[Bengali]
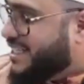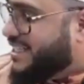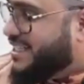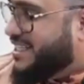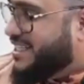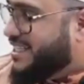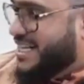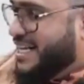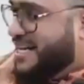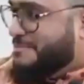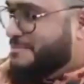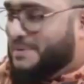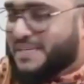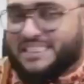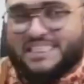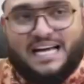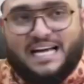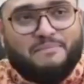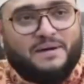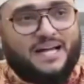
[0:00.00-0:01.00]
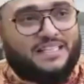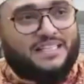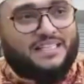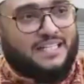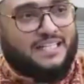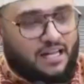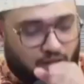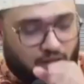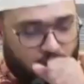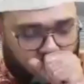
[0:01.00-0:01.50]
পিতা বেতা
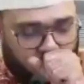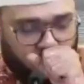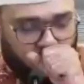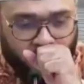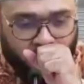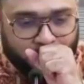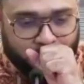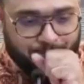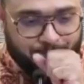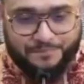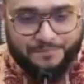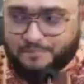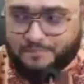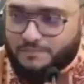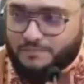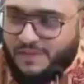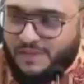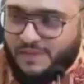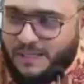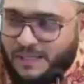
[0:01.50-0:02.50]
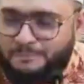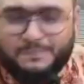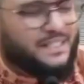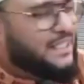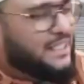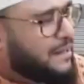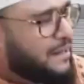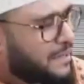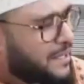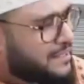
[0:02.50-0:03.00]
পিতা
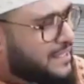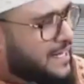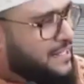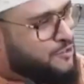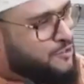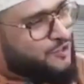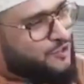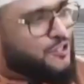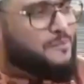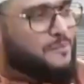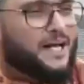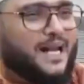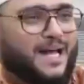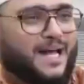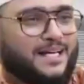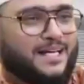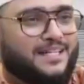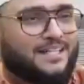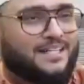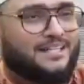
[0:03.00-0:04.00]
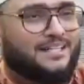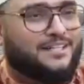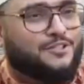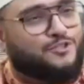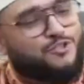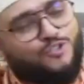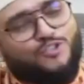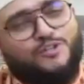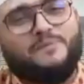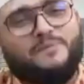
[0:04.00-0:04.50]
মাতা ছোটবেলায়
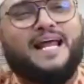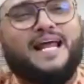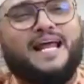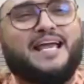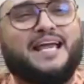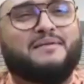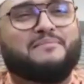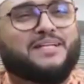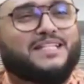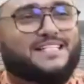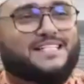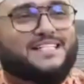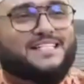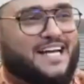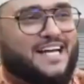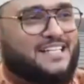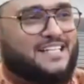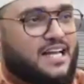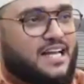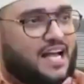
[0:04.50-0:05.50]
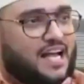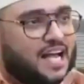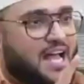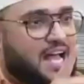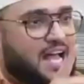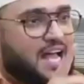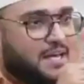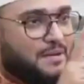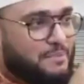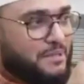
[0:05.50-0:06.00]
ছোটবেলায় আমাদের শিখাইছে এই
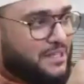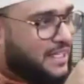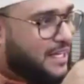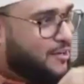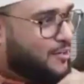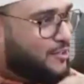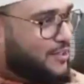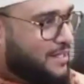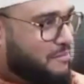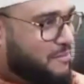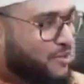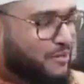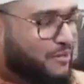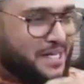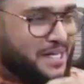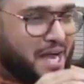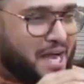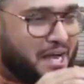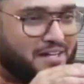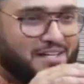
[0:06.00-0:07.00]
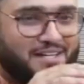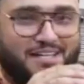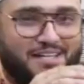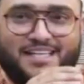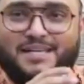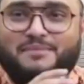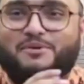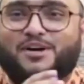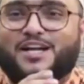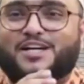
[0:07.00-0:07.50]
মিথ্যা কথা বলবি না কি
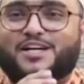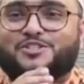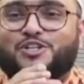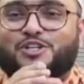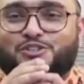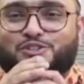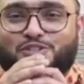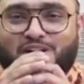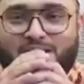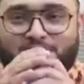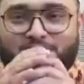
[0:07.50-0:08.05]
বলেন সত্য না মিথ্যা